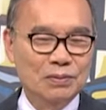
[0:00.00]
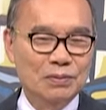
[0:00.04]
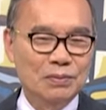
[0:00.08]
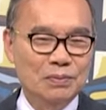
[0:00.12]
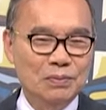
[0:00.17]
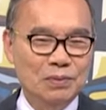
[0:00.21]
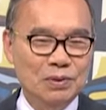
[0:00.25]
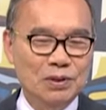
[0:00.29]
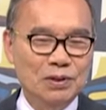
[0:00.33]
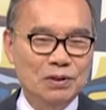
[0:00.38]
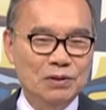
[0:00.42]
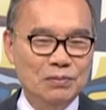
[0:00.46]

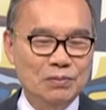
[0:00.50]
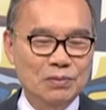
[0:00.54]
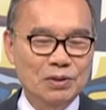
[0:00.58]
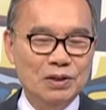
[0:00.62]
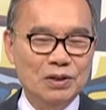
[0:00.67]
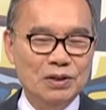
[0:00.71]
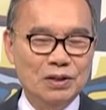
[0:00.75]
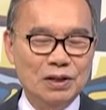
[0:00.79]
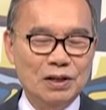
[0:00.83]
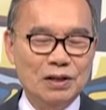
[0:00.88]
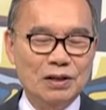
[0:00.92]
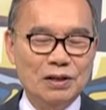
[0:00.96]

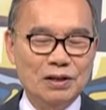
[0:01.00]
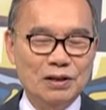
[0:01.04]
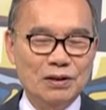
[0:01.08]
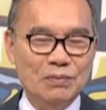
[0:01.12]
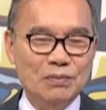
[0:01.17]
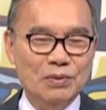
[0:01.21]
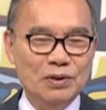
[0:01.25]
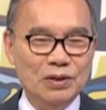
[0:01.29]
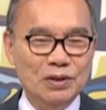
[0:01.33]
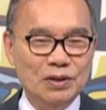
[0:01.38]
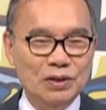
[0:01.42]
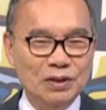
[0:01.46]
믿음이
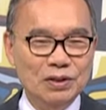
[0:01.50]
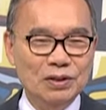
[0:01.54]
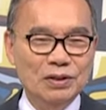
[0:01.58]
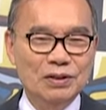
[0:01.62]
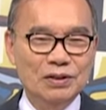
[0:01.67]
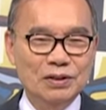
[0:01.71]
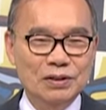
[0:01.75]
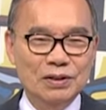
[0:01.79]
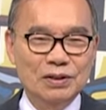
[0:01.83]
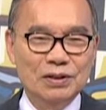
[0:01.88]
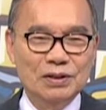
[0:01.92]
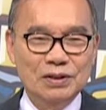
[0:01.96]
자라면은
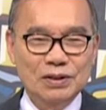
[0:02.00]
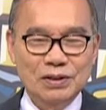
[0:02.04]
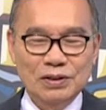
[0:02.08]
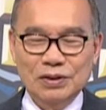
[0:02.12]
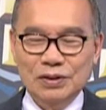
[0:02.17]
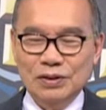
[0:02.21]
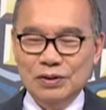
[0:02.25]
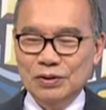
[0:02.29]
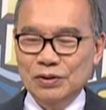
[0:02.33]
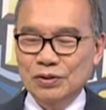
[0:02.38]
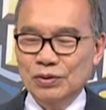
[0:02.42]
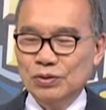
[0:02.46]

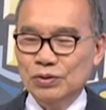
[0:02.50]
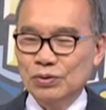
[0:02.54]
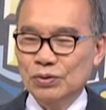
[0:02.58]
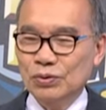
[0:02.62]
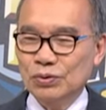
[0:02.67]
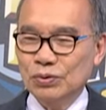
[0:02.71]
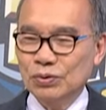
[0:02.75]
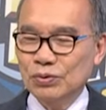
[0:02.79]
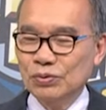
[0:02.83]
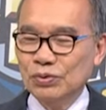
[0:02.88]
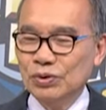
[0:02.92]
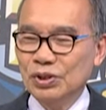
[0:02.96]

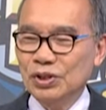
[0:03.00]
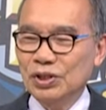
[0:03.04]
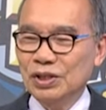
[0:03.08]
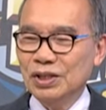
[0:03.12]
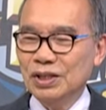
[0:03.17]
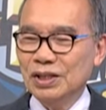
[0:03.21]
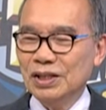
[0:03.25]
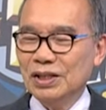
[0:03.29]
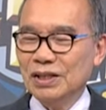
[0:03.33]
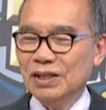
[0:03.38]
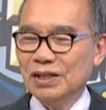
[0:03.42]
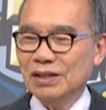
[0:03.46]
좋은 일이
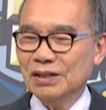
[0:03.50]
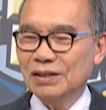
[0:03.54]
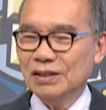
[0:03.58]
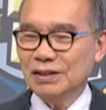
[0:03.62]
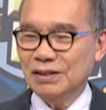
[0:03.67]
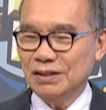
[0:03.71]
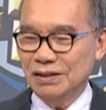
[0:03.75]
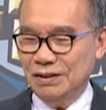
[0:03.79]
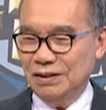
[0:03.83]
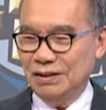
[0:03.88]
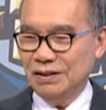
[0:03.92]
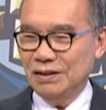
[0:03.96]

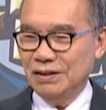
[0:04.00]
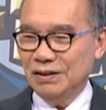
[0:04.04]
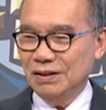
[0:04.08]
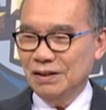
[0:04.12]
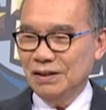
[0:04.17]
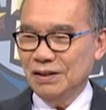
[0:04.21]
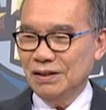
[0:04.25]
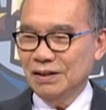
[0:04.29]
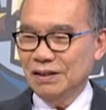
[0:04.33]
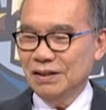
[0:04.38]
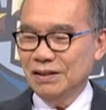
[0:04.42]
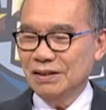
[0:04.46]
있겠지
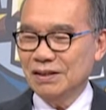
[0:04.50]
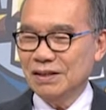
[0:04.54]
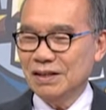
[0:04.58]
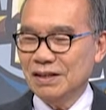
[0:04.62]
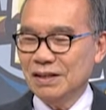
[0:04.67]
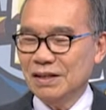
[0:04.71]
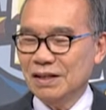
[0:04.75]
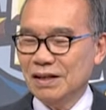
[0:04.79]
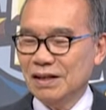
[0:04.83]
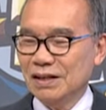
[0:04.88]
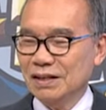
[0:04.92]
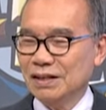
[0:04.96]
이런
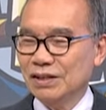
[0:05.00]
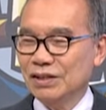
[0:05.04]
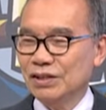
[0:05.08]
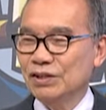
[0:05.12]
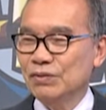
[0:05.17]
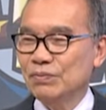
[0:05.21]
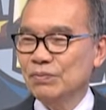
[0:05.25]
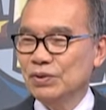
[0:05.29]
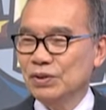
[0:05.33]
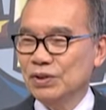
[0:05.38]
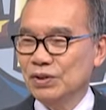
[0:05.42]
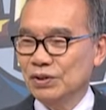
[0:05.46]
생각하기
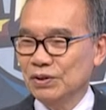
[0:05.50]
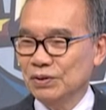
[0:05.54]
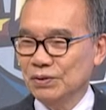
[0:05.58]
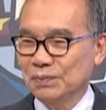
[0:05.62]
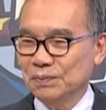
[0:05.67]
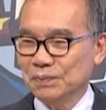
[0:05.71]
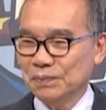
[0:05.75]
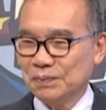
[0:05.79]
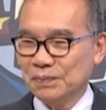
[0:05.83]
쉽지요.